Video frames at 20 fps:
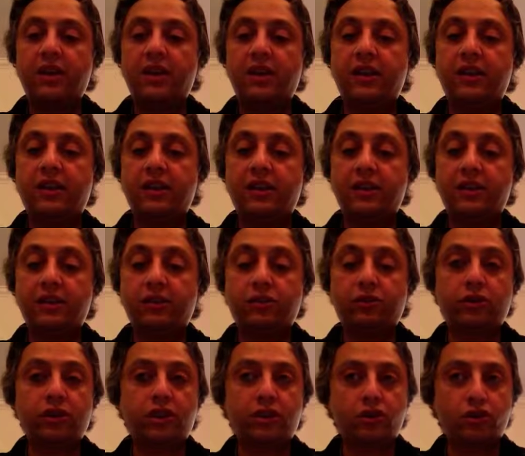
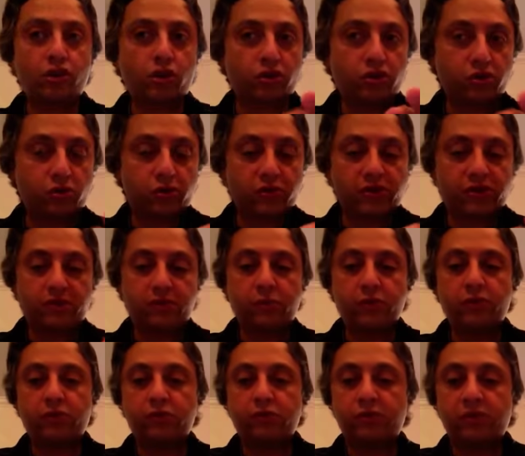Nell'editto religioso, questo è
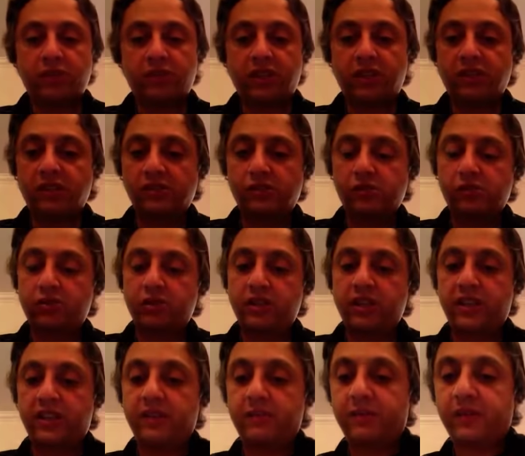molto importante
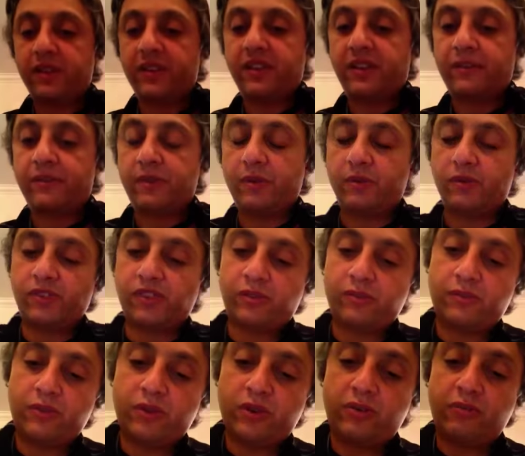sottolineare perché abbiamo
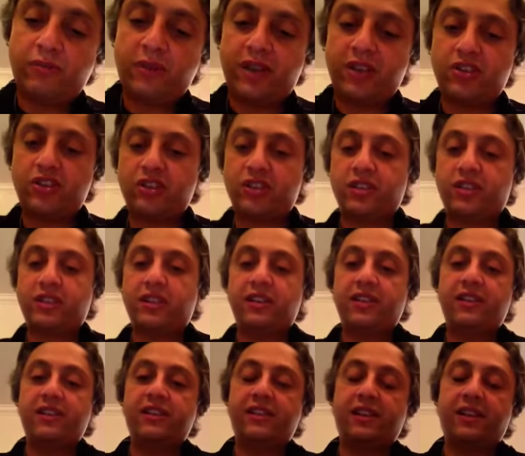sempre un'immagine
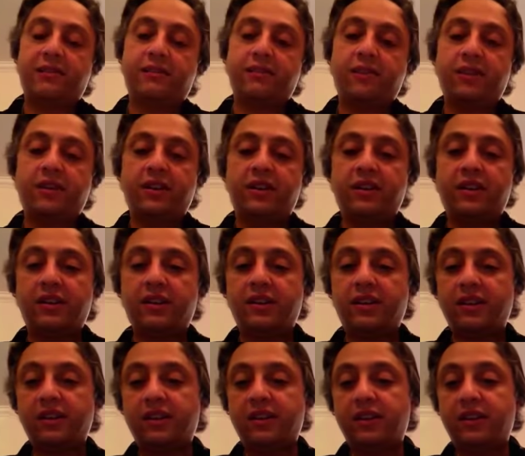dell'Islam
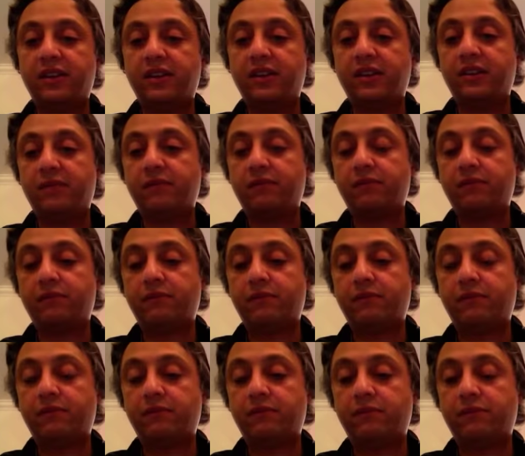eh,
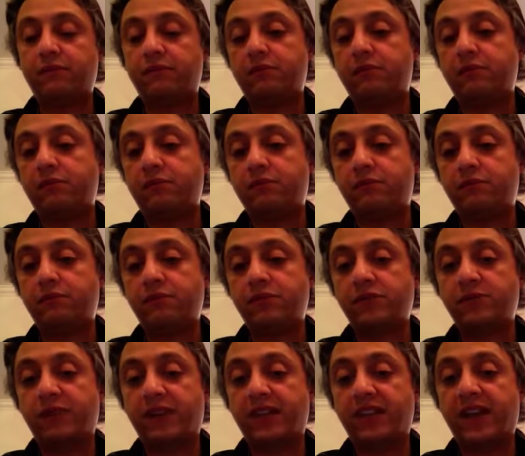
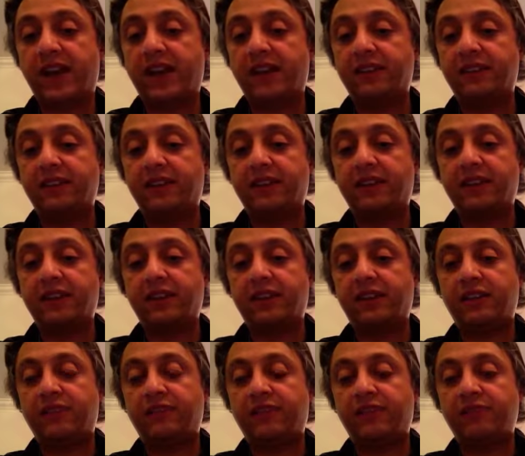sbagliata,
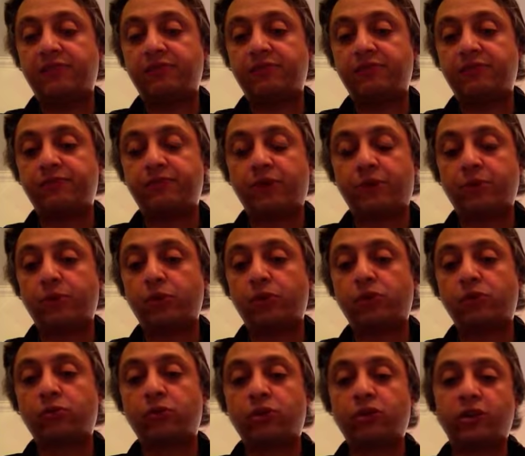eh, fa, fa, più
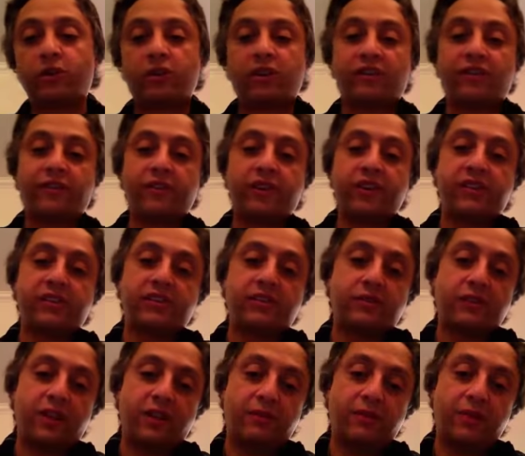rumore una foresta,
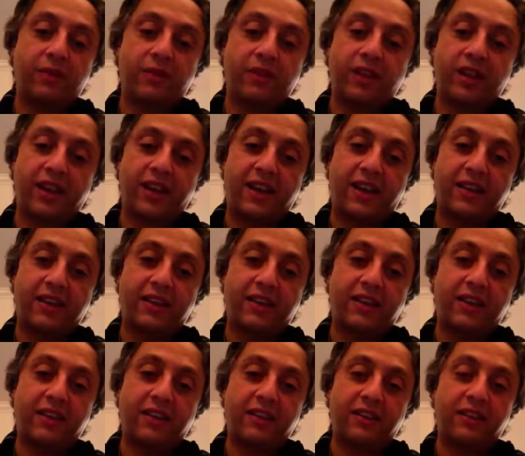un albero che
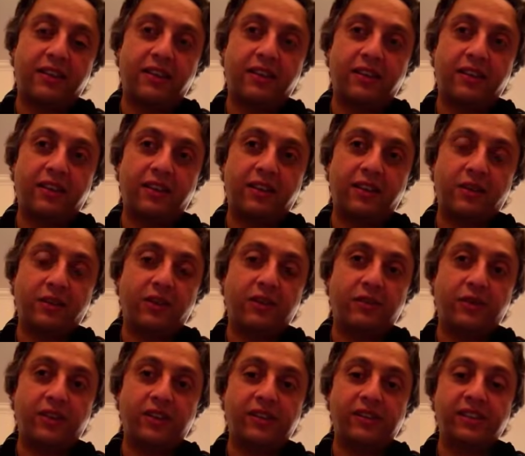cade che, eh, che una
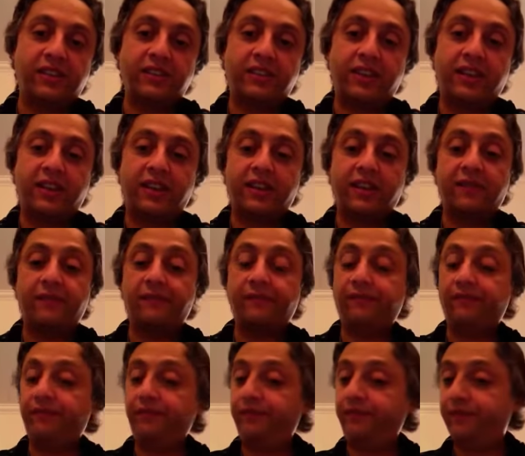foresta intera
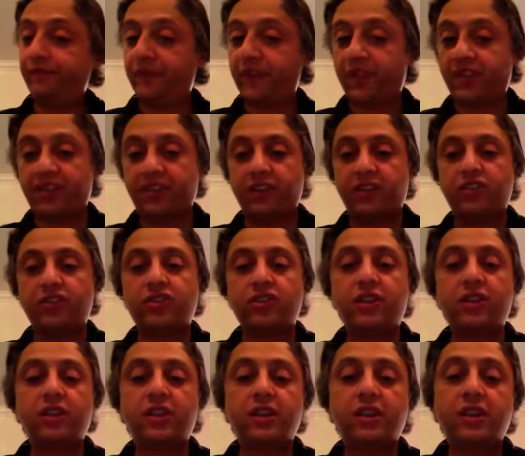che
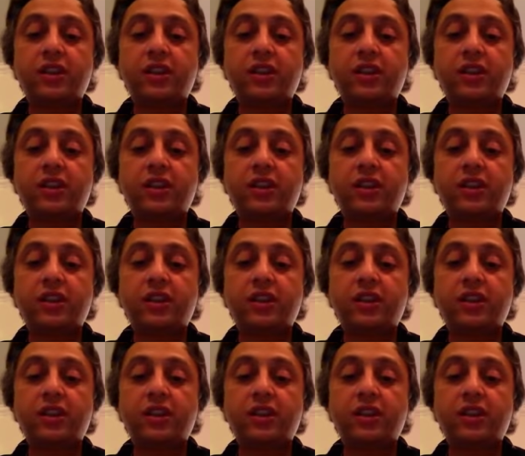cresce